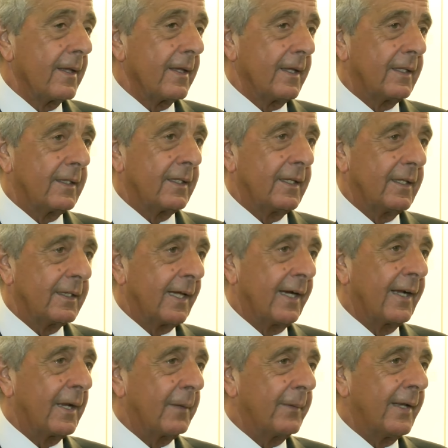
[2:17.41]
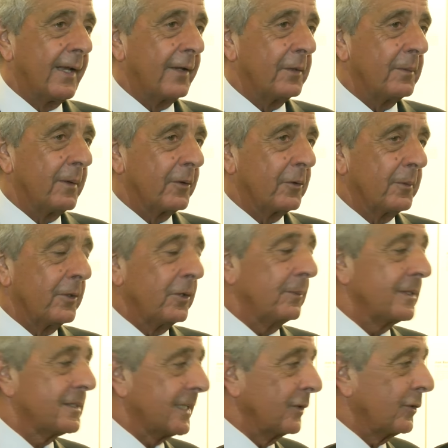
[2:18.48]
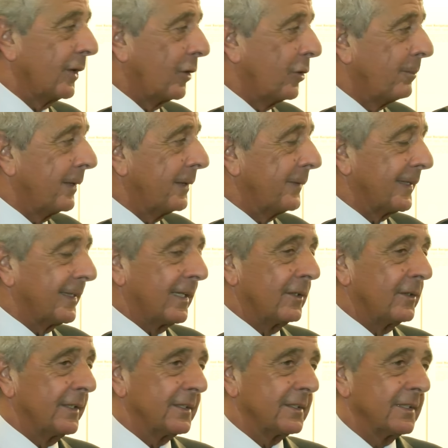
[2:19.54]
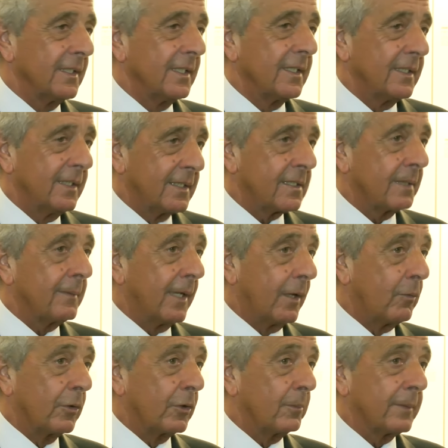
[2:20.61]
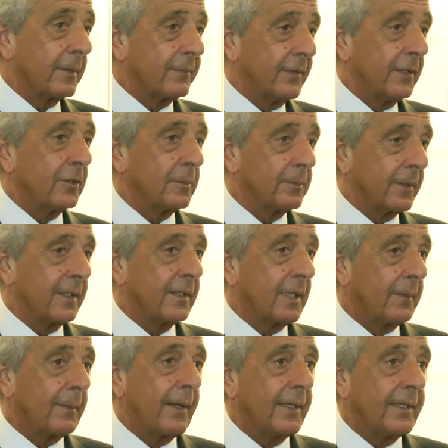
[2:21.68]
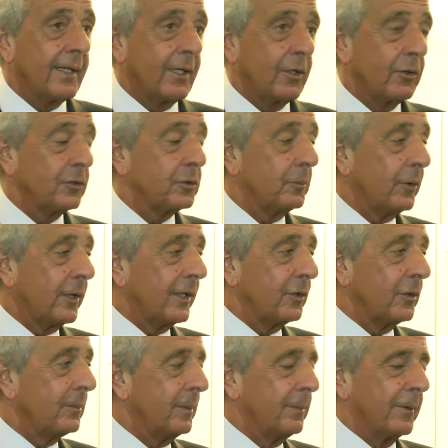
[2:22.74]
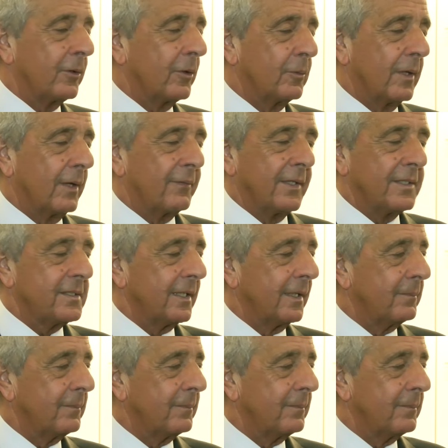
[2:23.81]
Este, están Cabenagui y Barovero besando la Copa Libertadores y esa me la acuerdo perfecto porque estaba ahí al lado de ellos mojándome pero con una felicidad